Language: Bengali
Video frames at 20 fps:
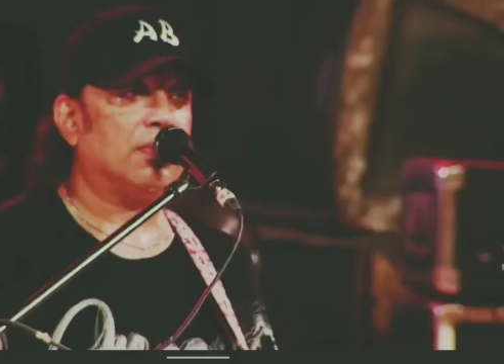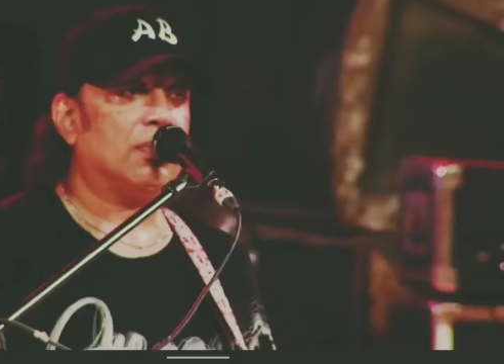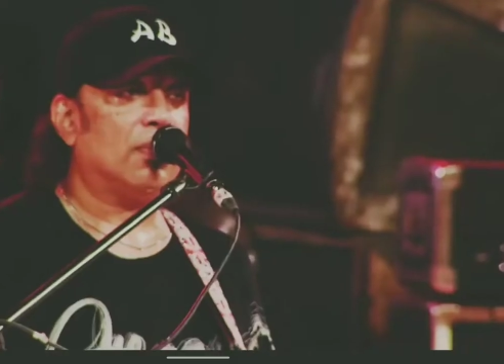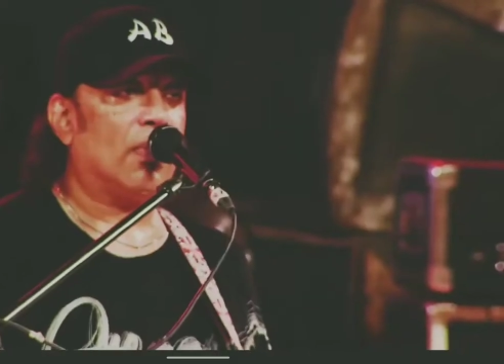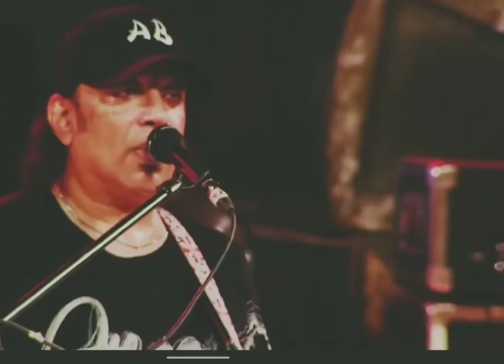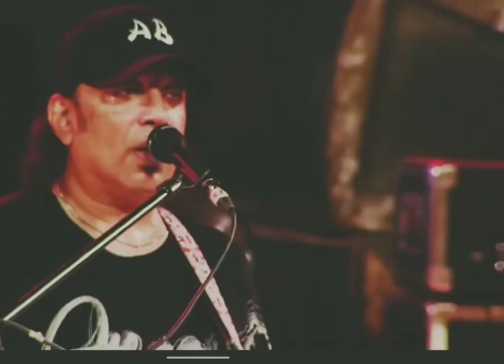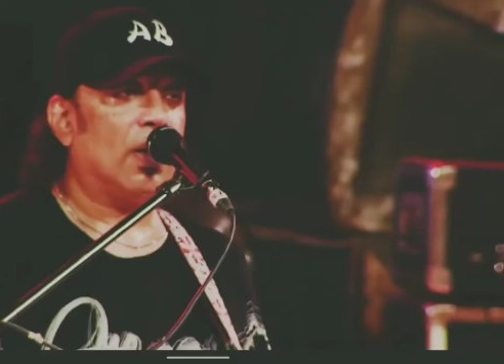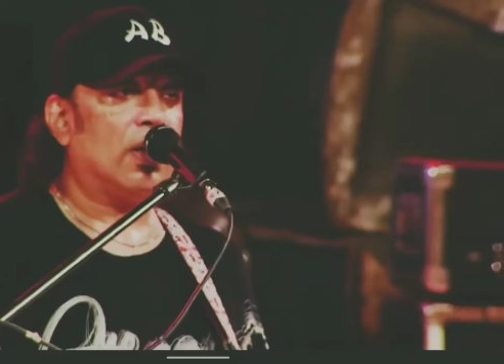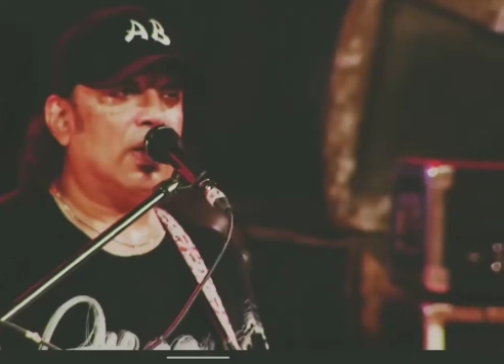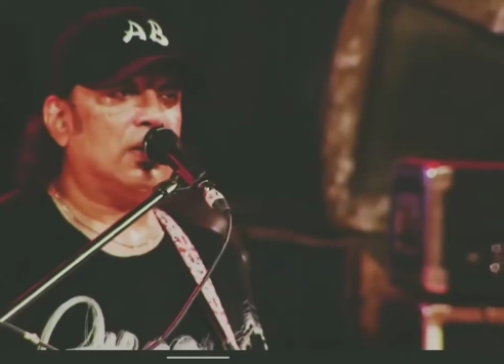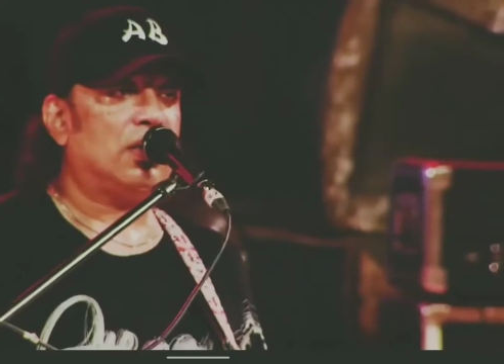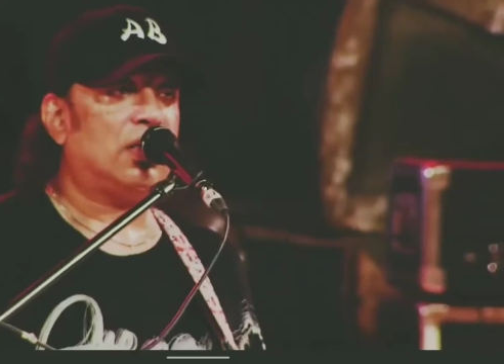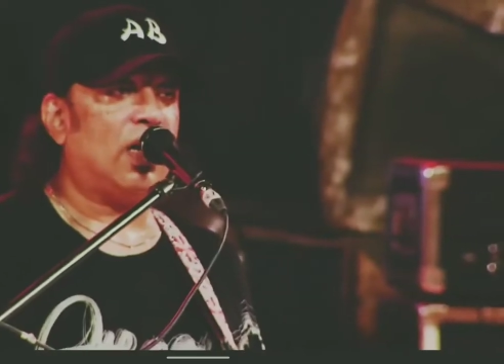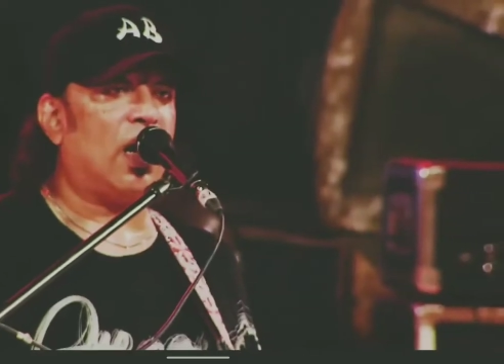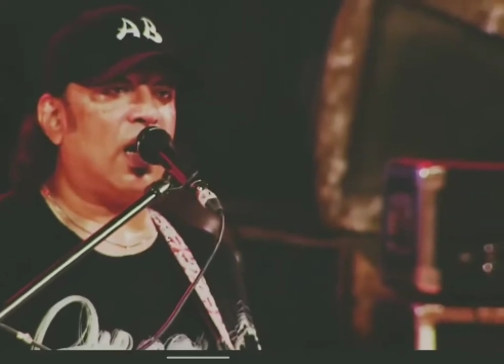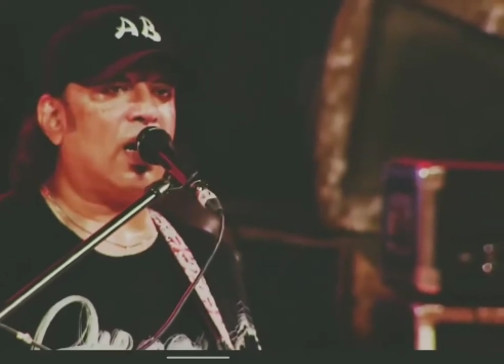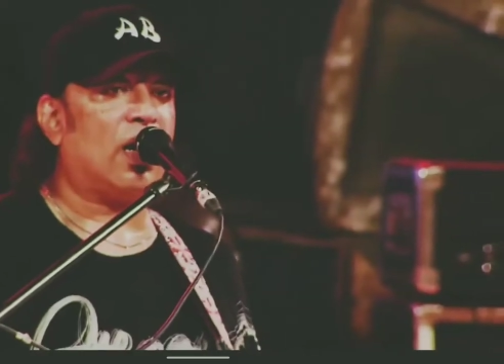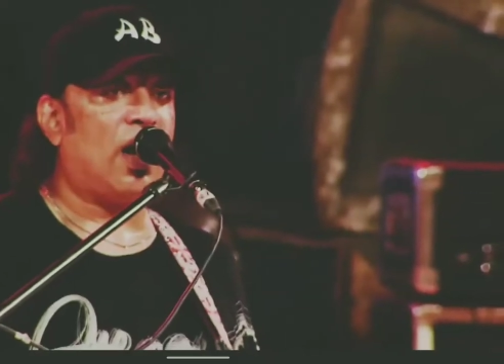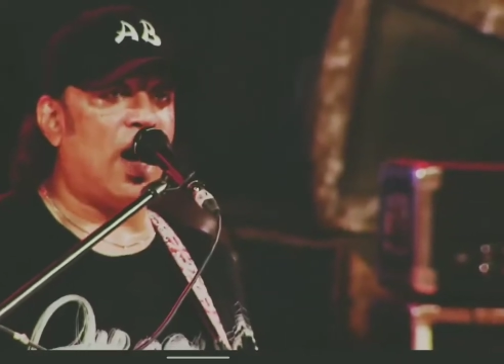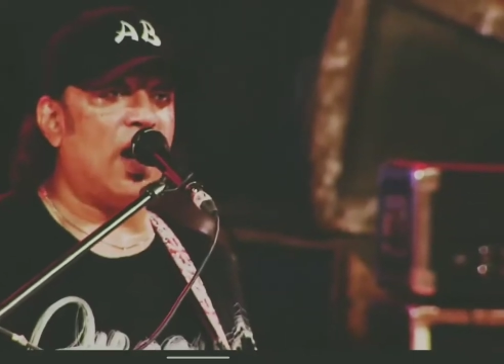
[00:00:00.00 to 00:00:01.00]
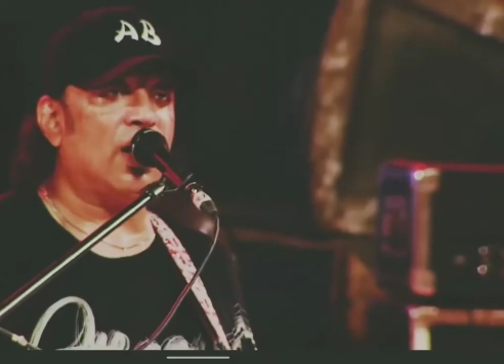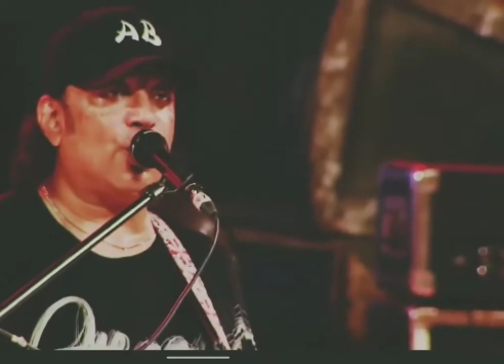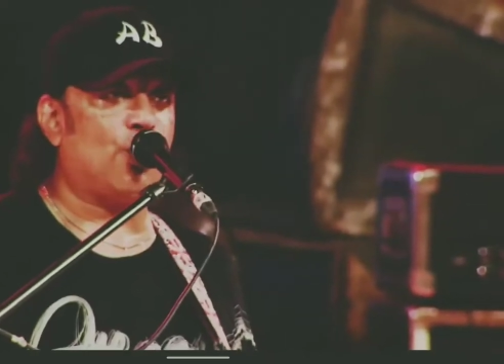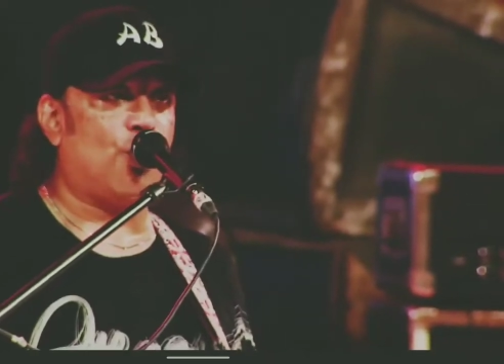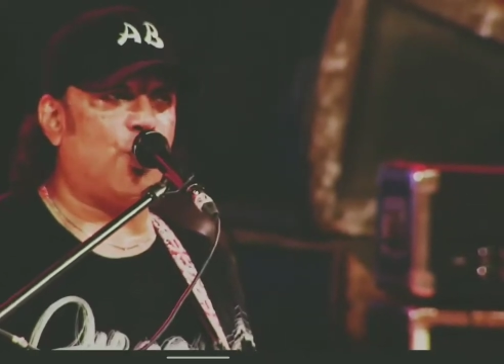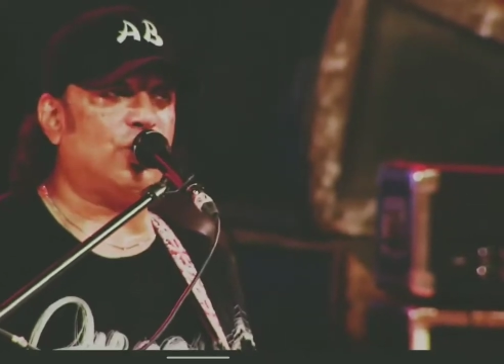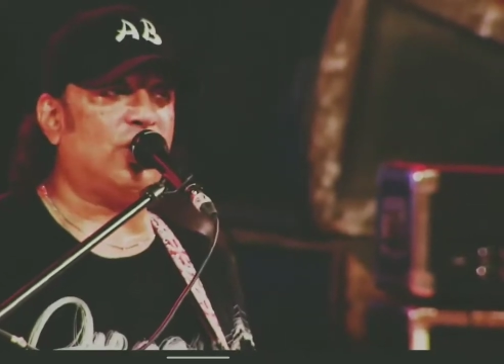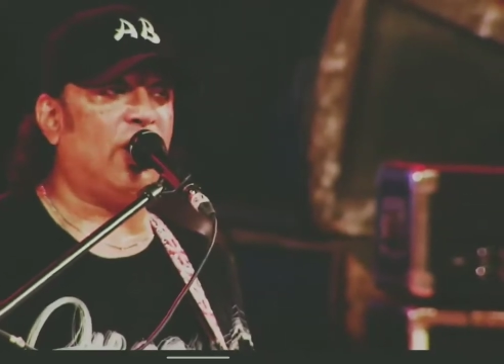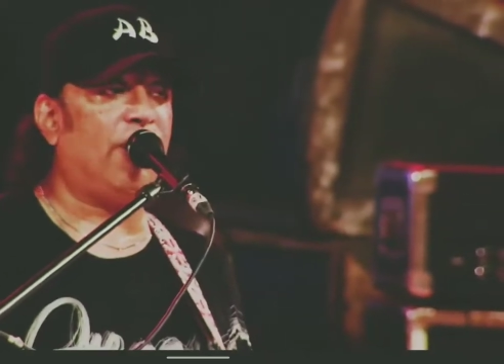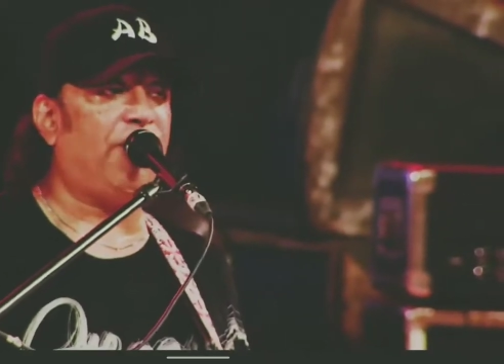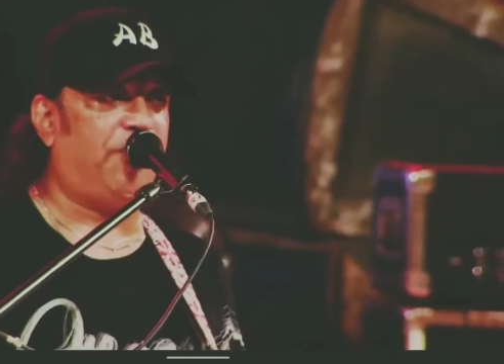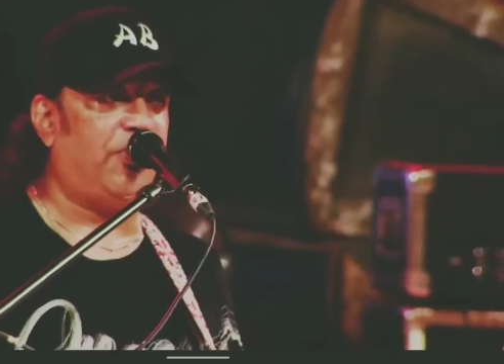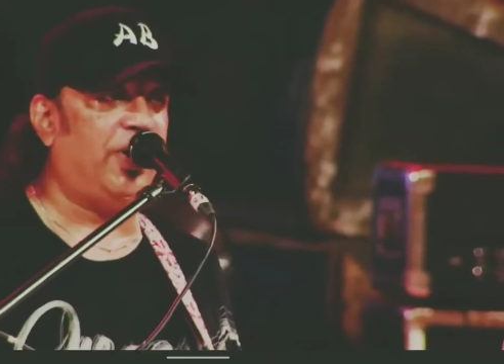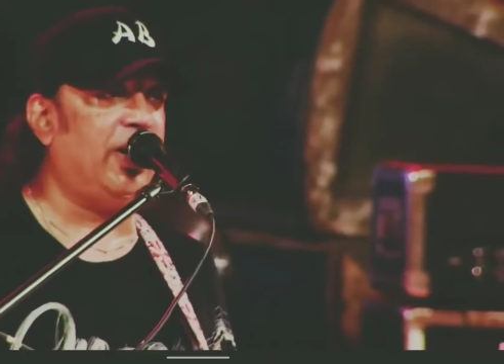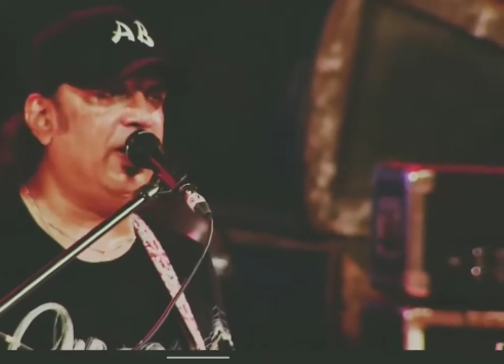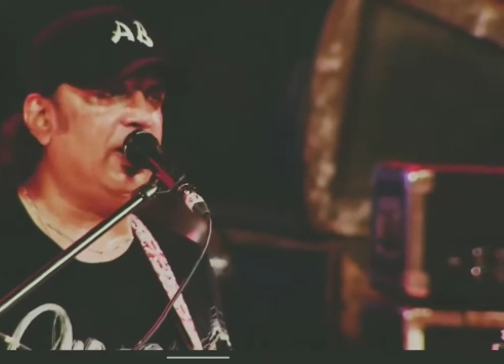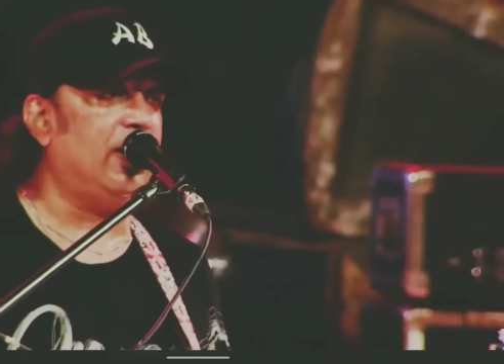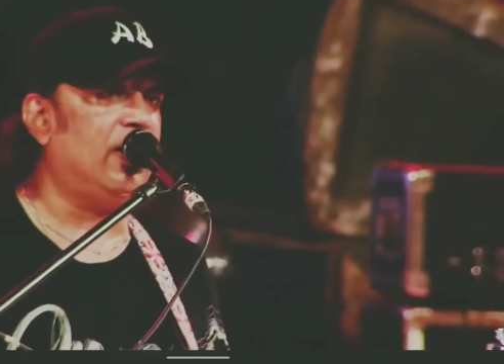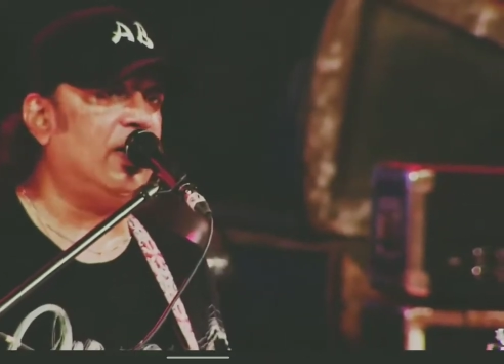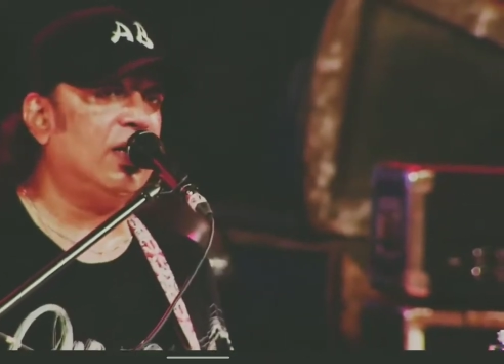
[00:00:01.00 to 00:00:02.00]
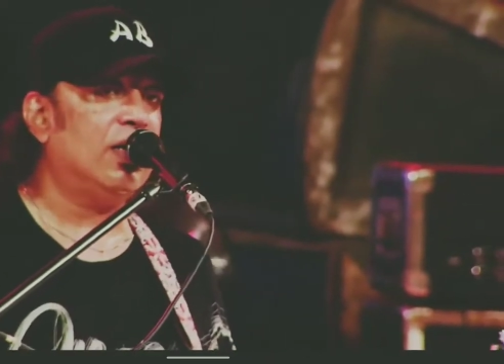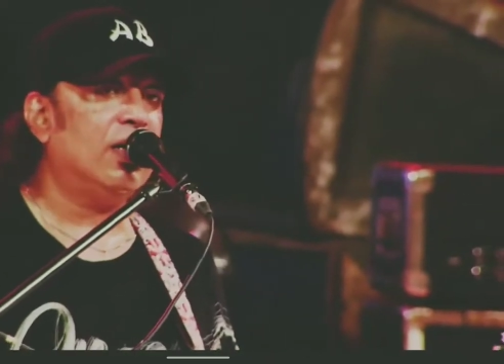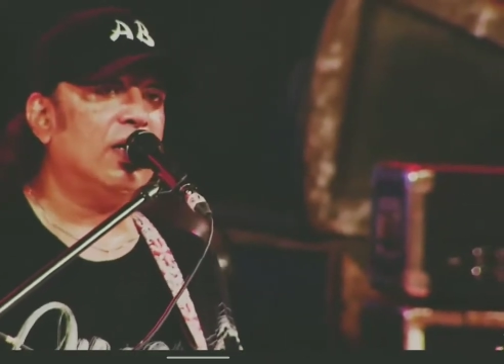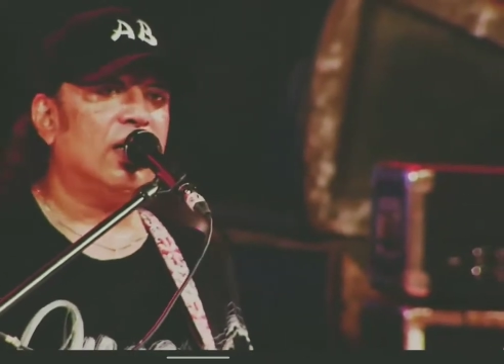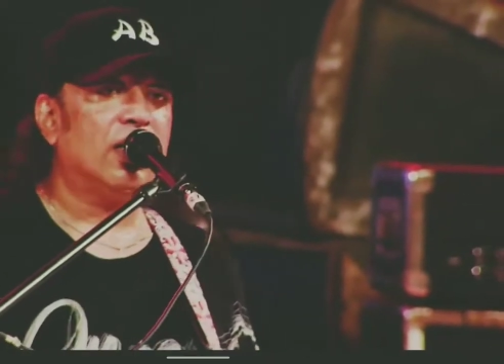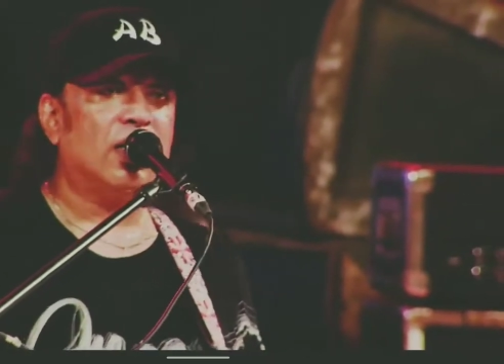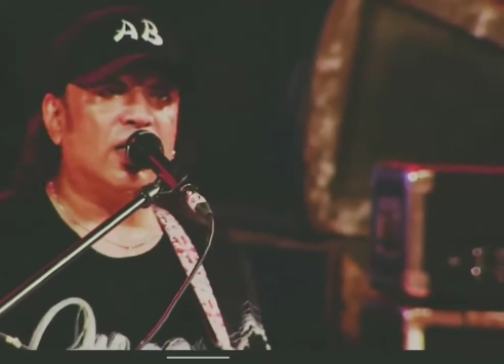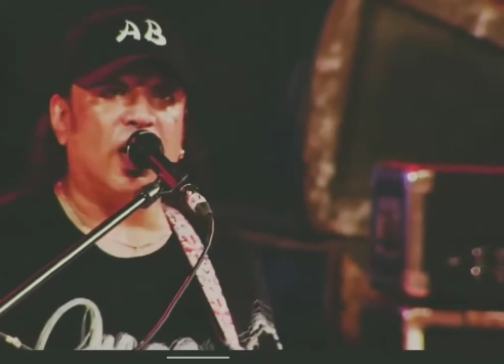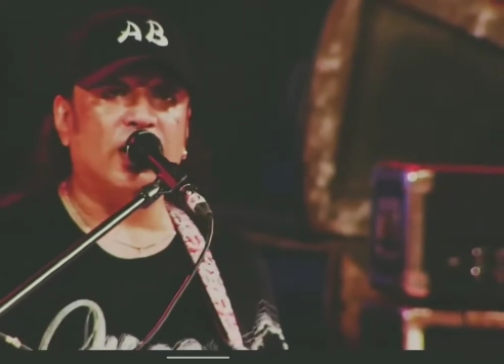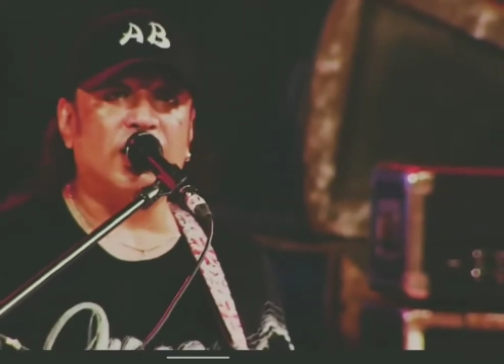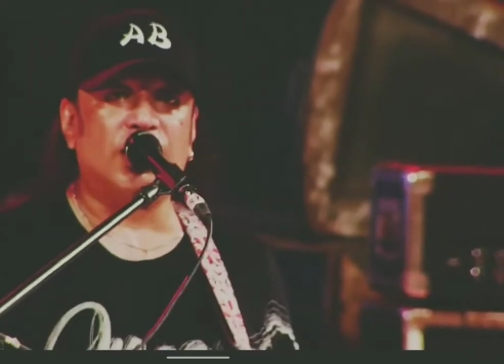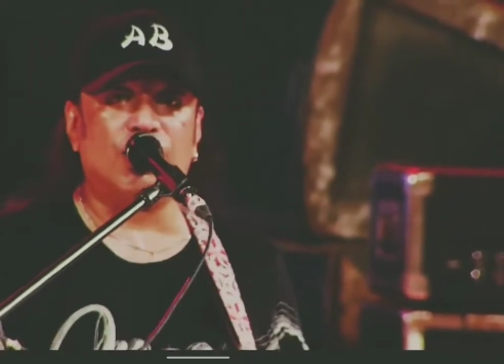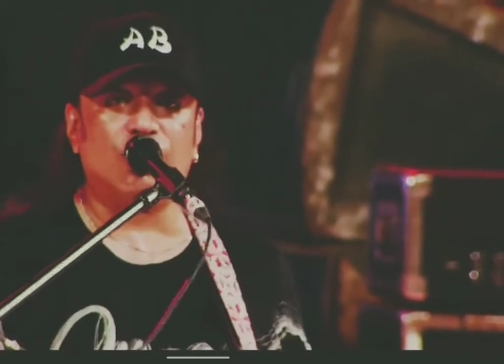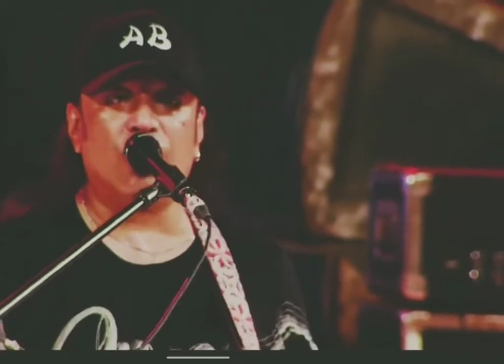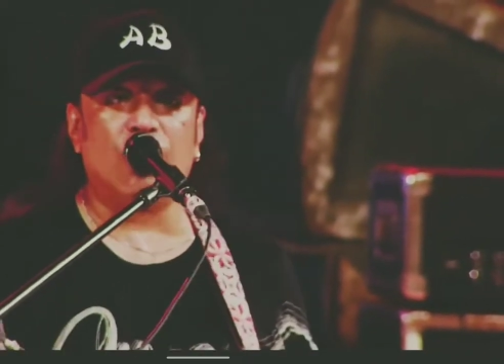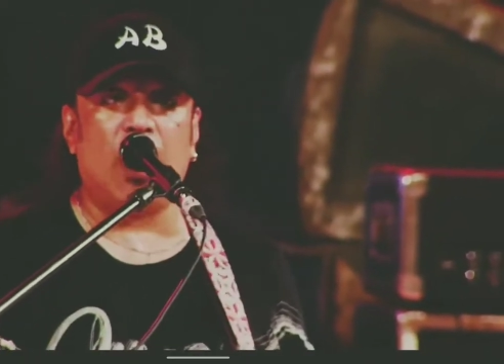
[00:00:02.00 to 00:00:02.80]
যারা গান খোঁজে ফ্রি তাদের জন্য আমি